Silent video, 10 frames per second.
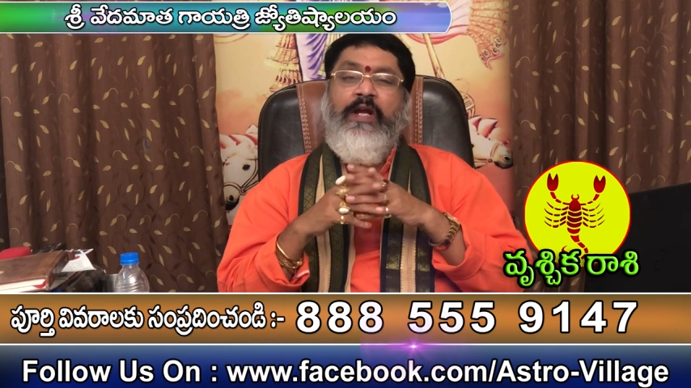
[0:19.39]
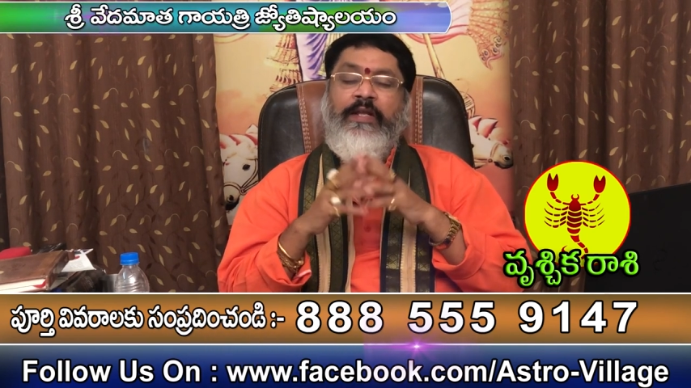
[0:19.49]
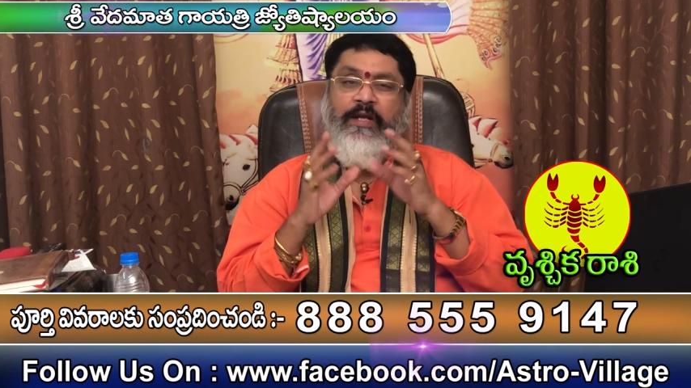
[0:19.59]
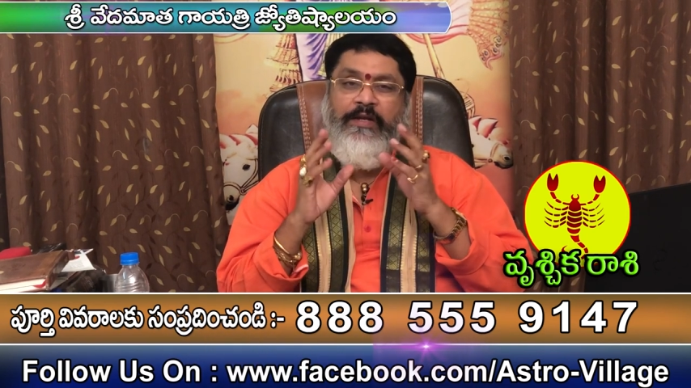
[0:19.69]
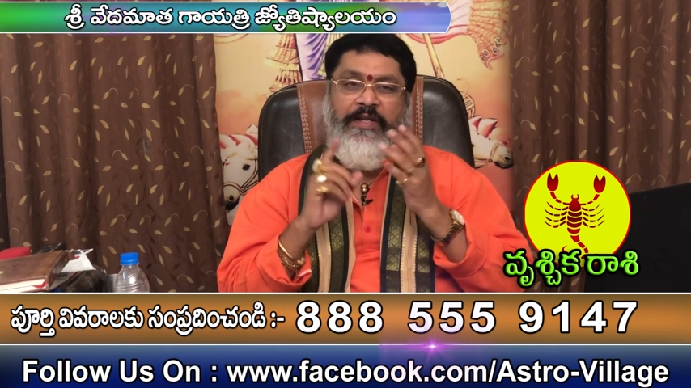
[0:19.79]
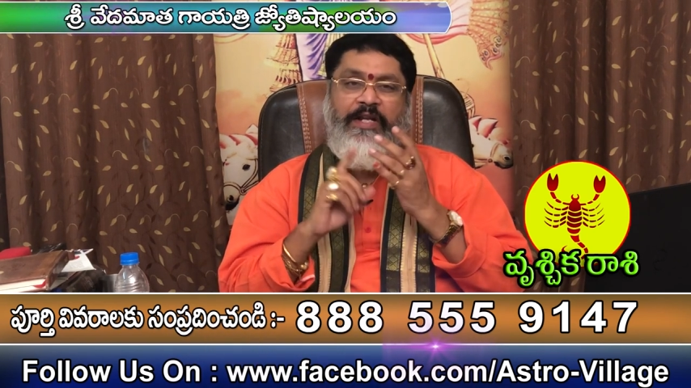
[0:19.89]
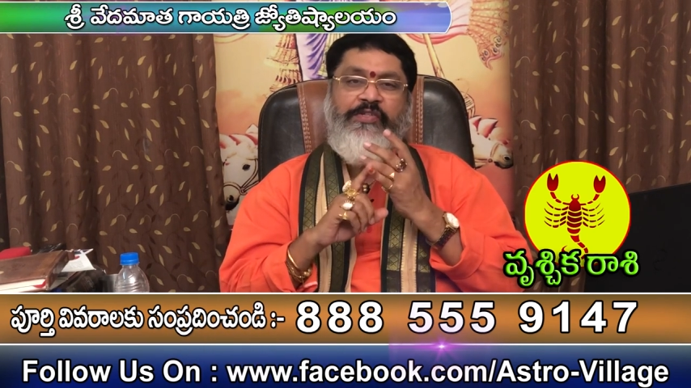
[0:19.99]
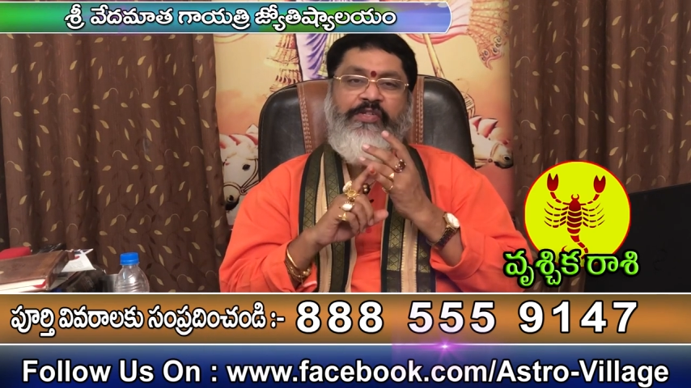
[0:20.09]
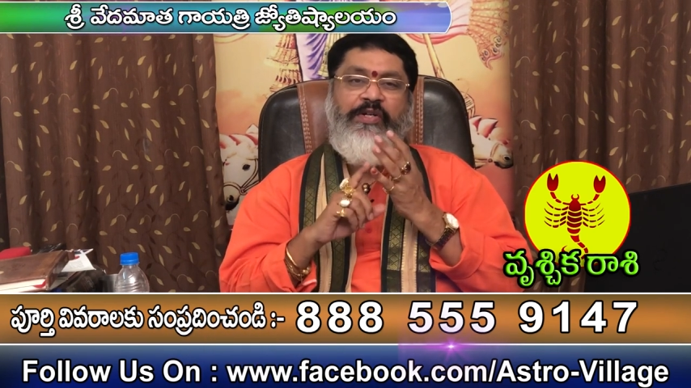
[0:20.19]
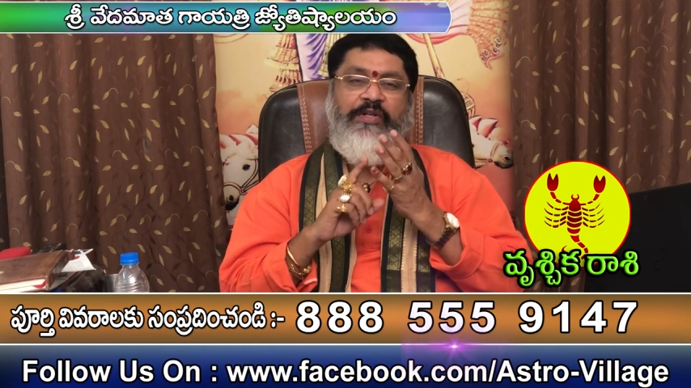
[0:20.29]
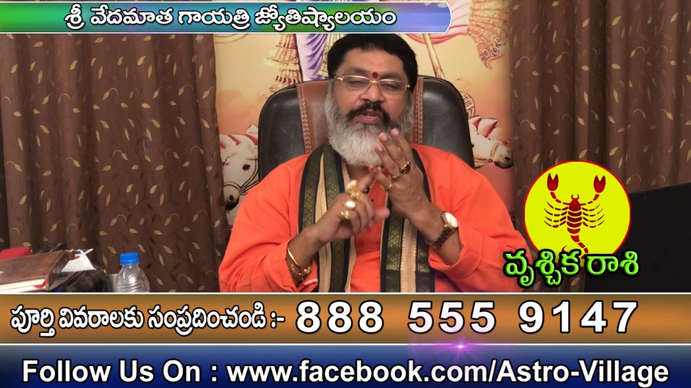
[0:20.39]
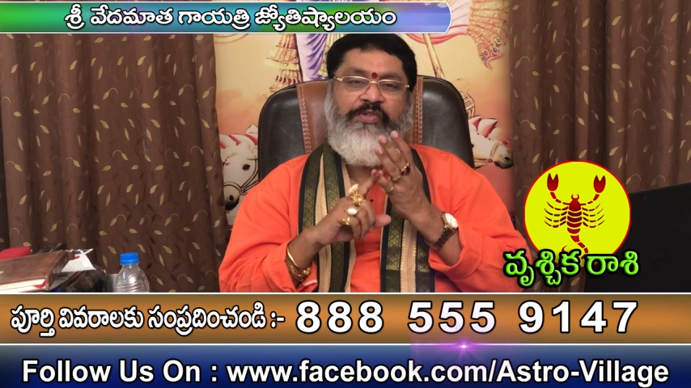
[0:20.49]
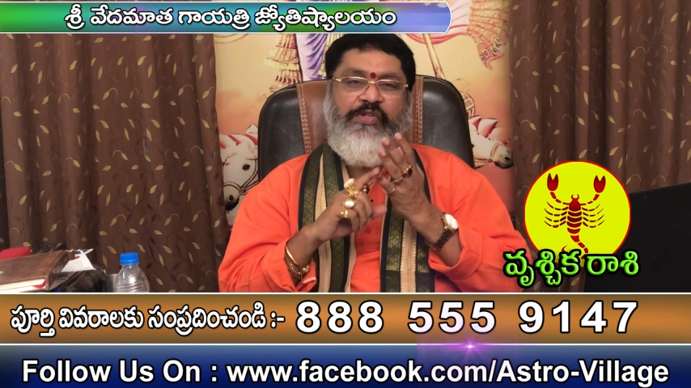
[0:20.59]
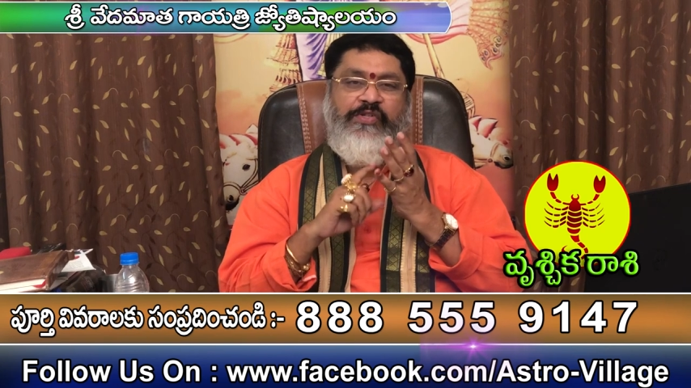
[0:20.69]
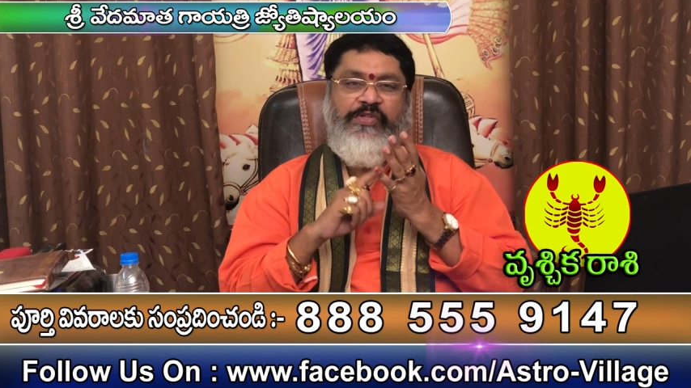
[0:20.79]
అదే కాదు రియల్ ఎస్టేట్
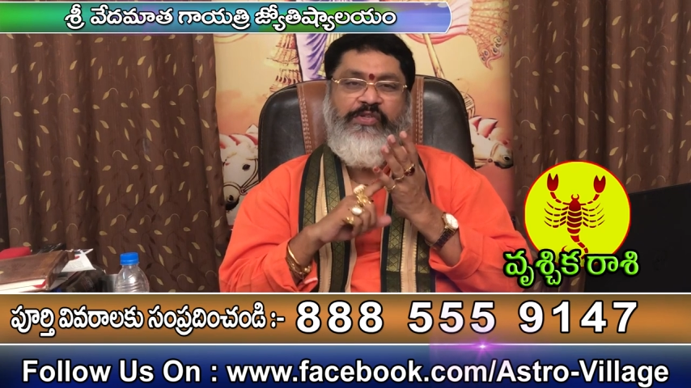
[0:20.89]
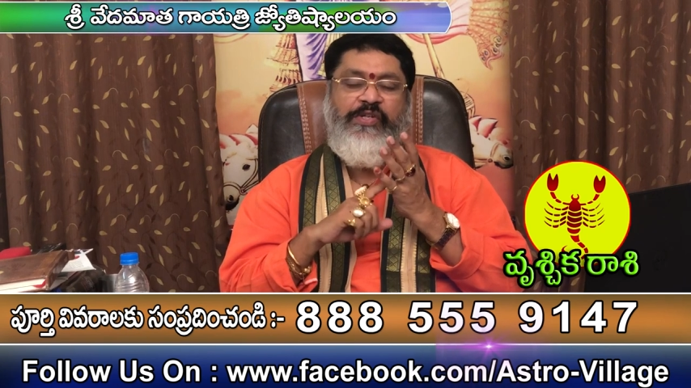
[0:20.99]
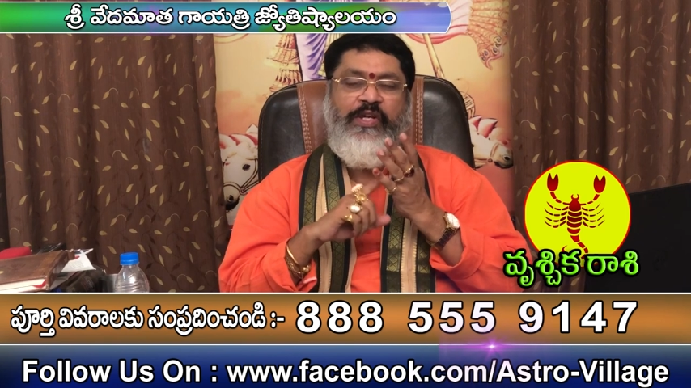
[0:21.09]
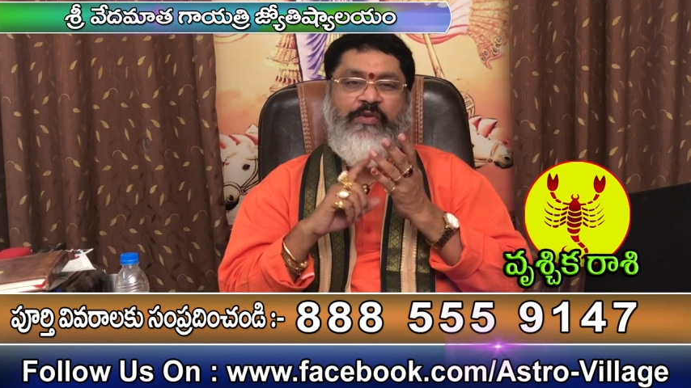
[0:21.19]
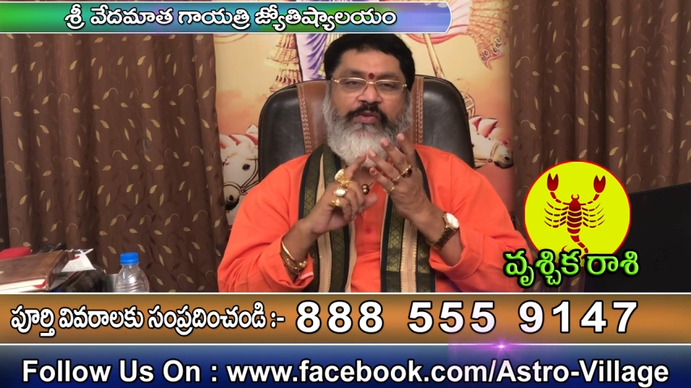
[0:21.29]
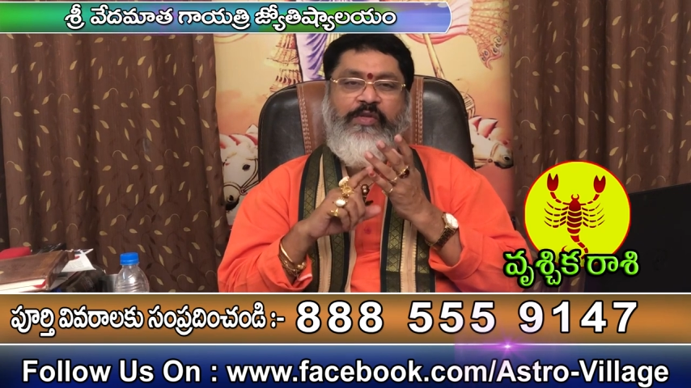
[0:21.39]
కన్స్ట్రక్షన్ స్టీలు